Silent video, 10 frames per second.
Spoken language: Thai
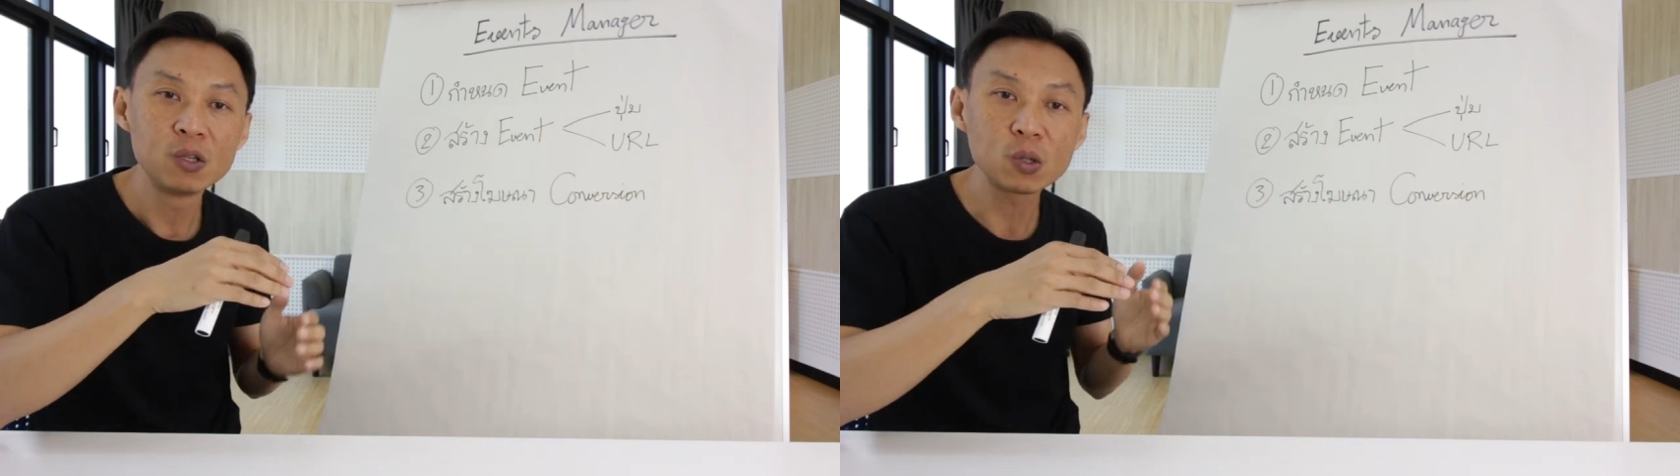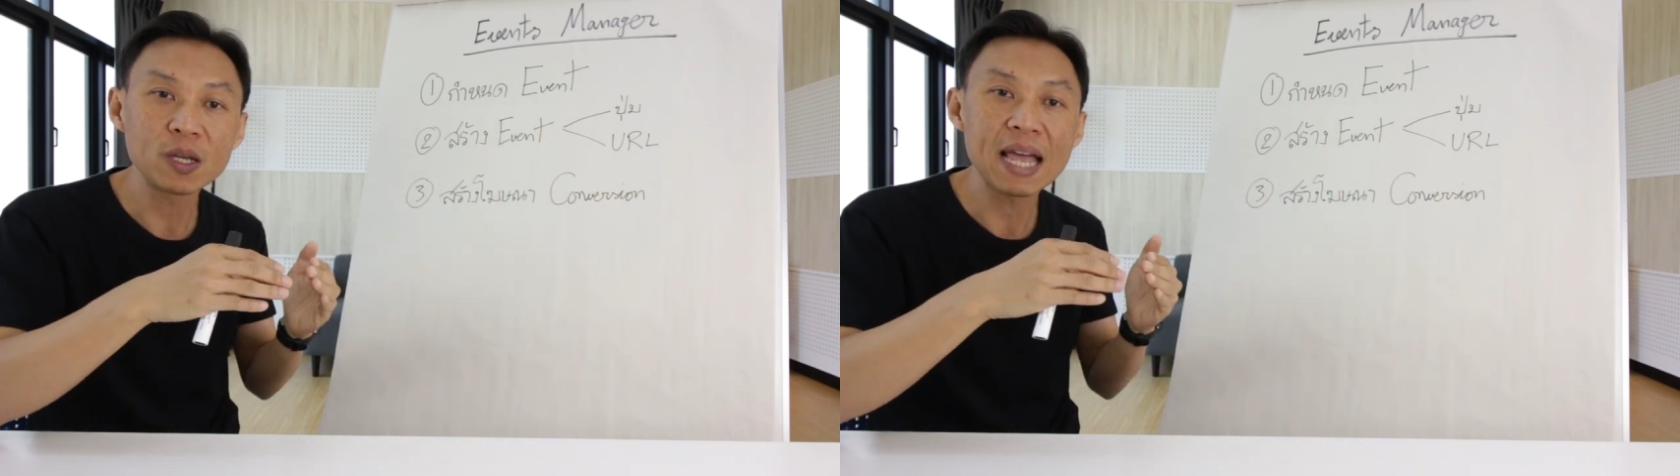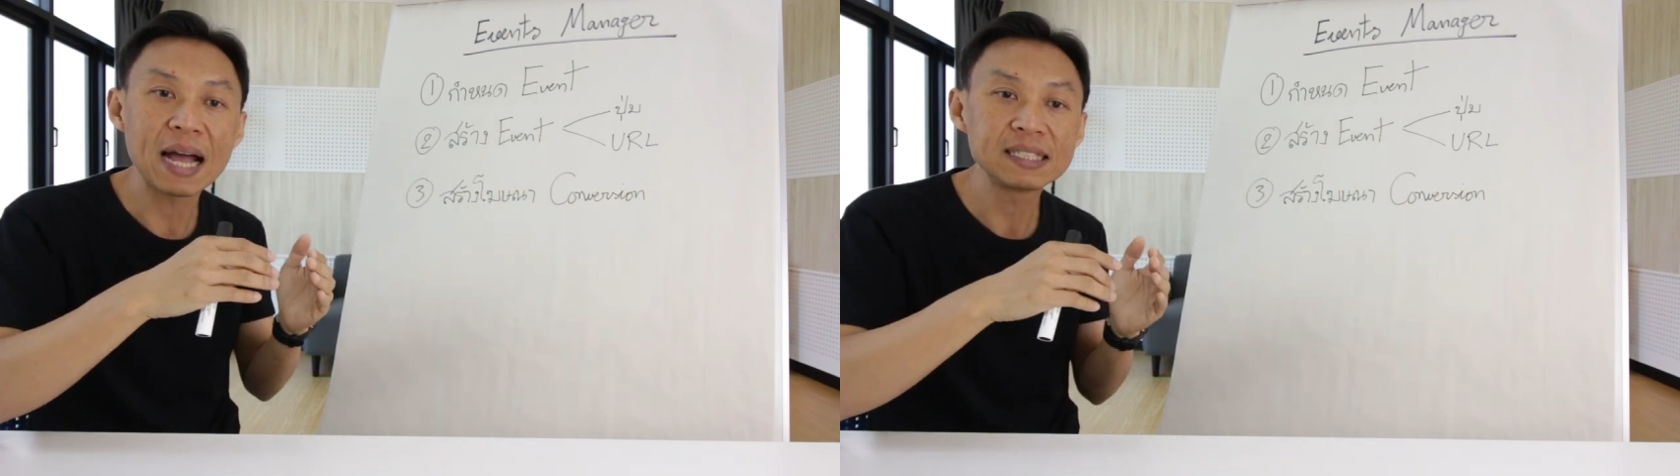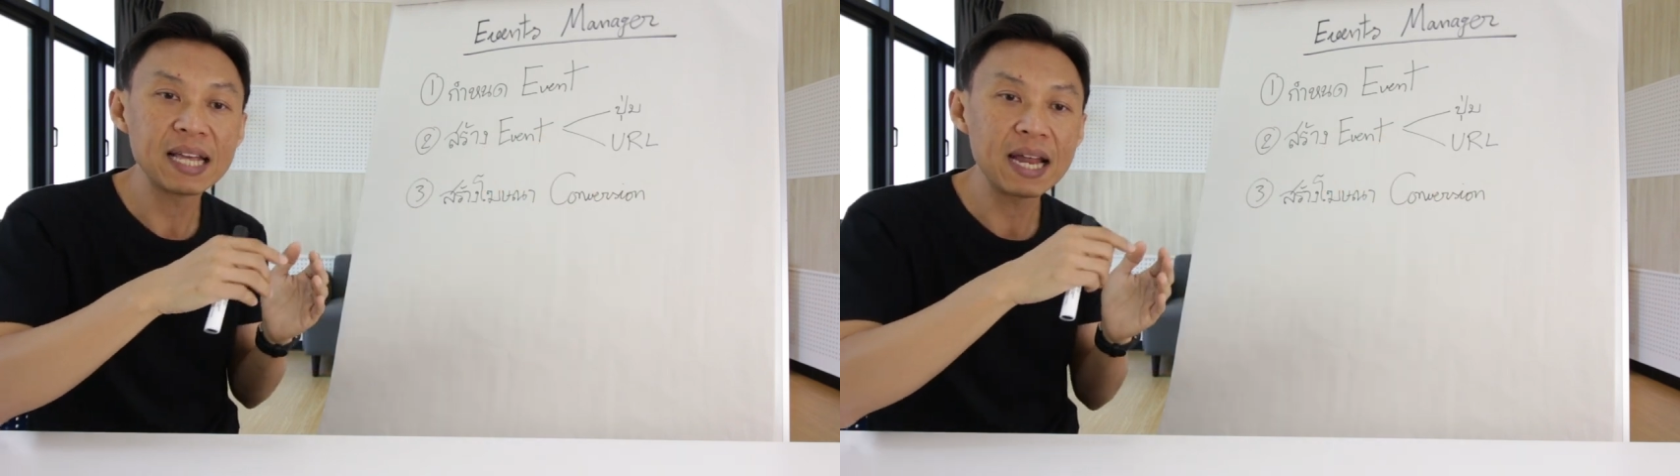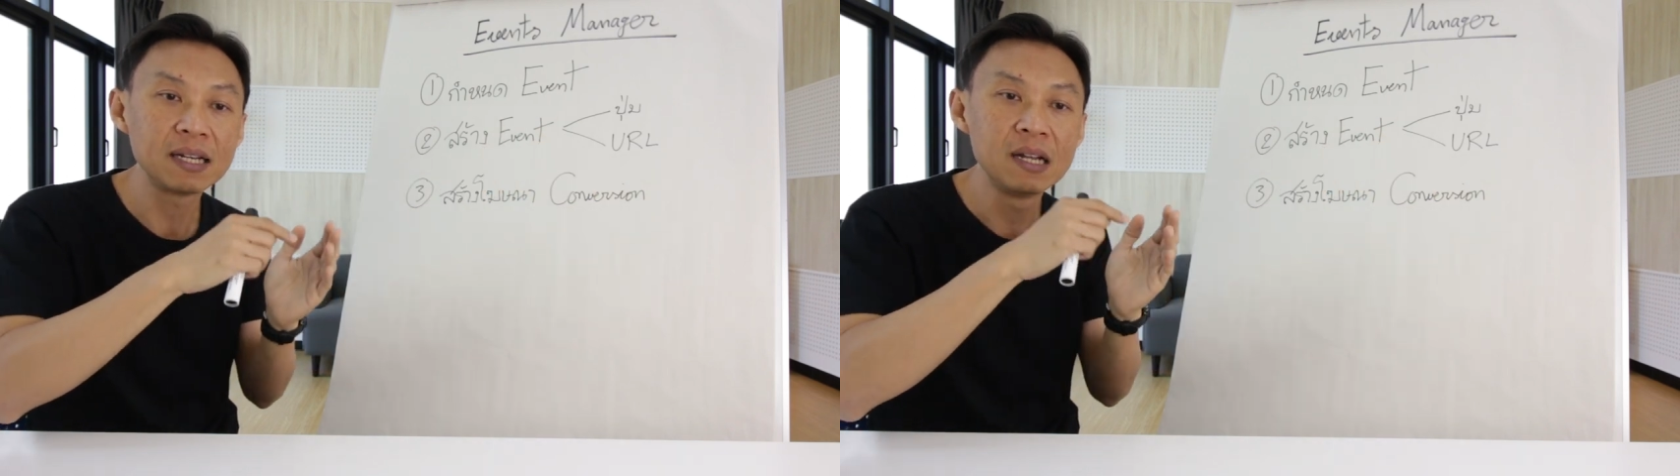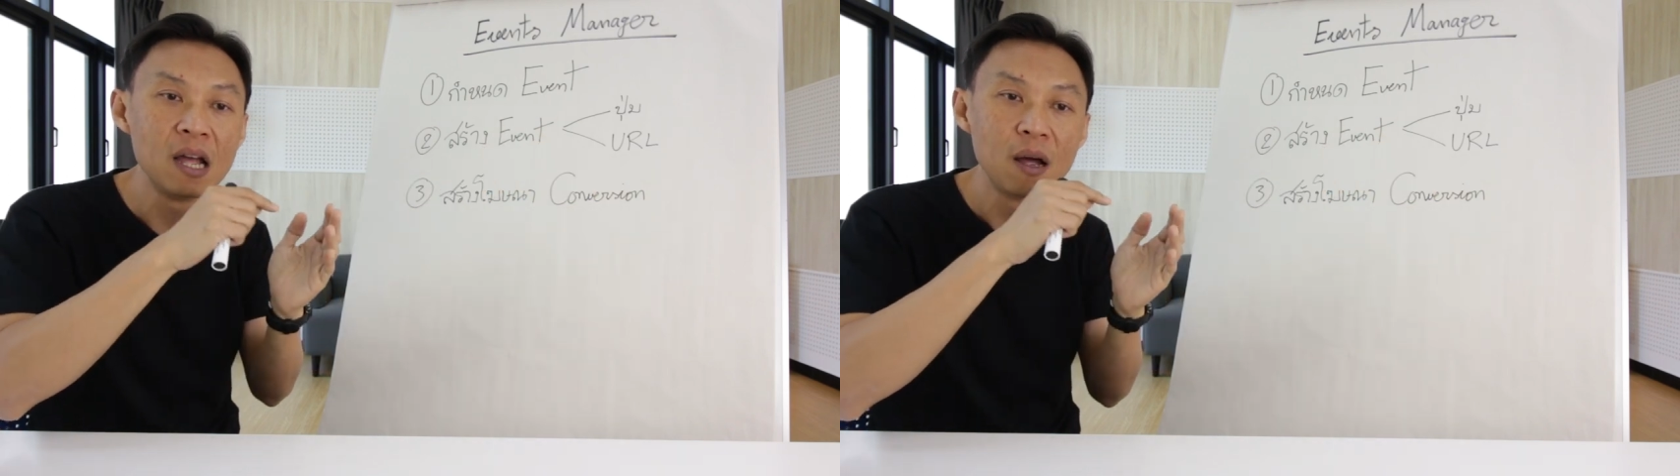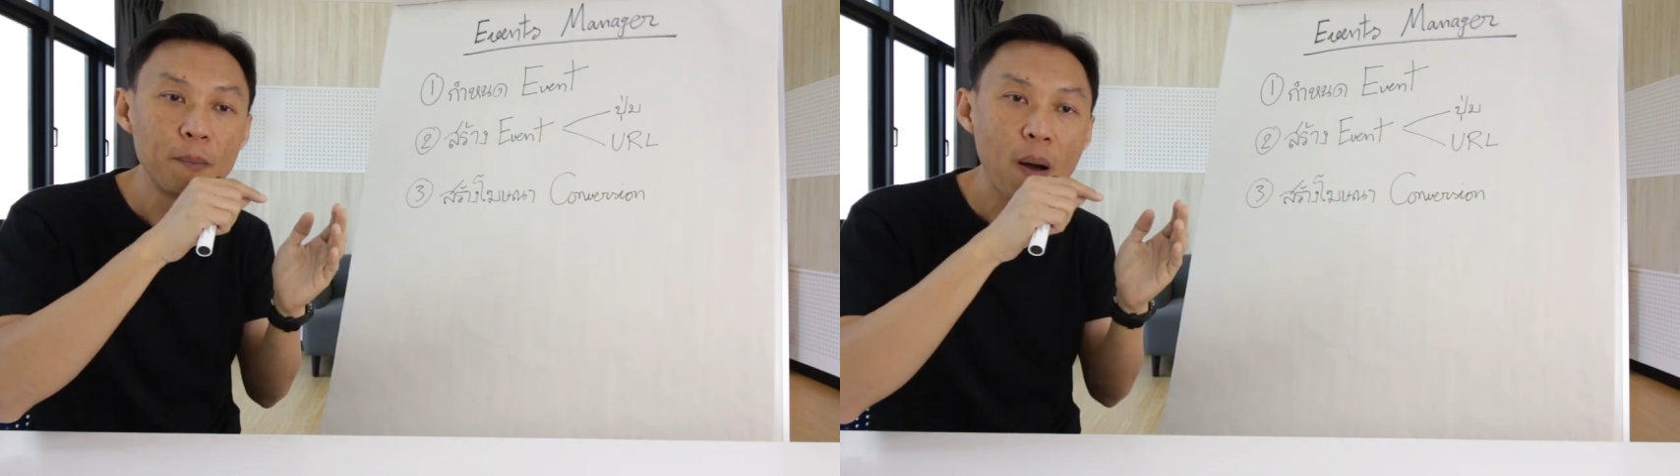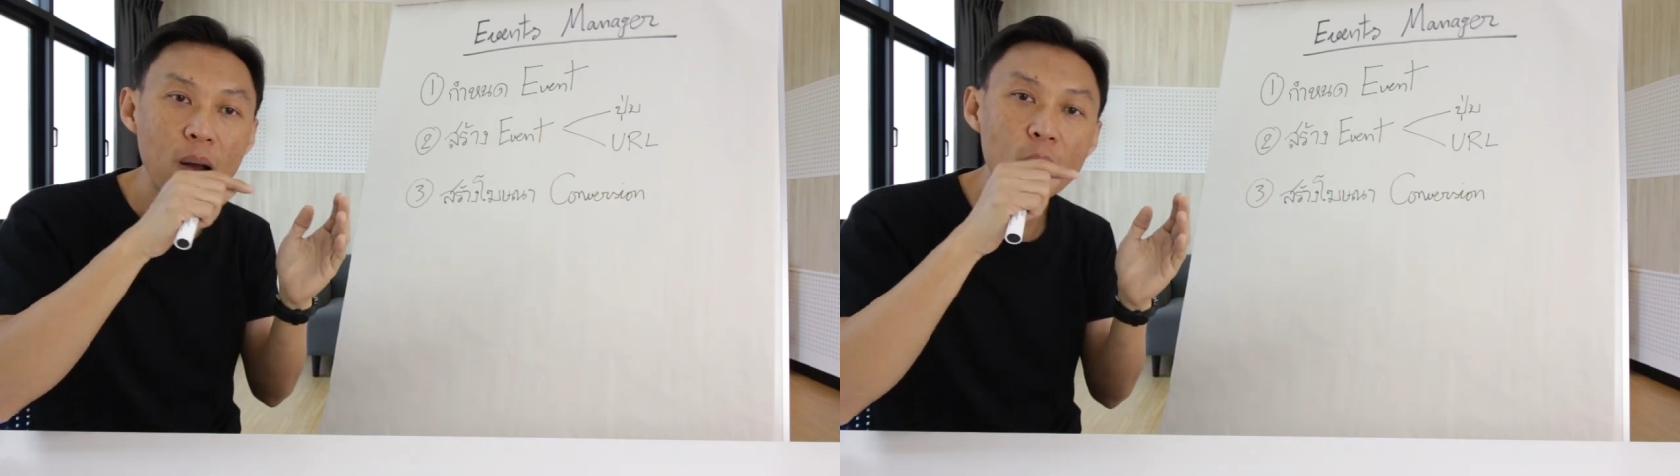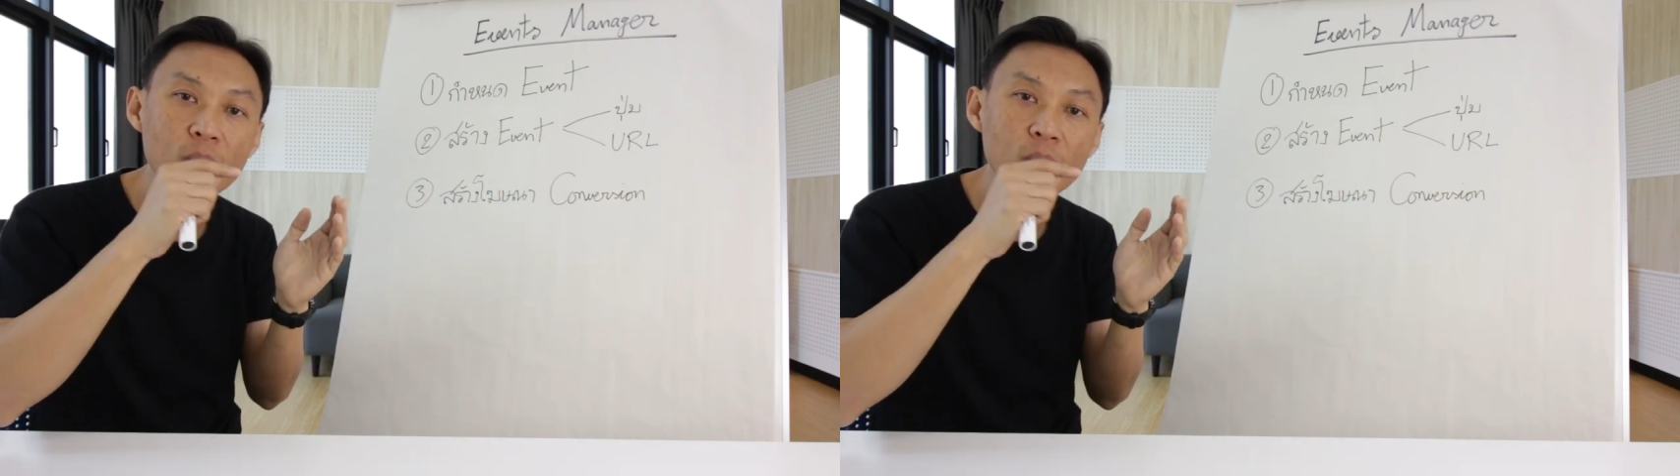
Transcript: ยกตัวอย่างเช่นพอ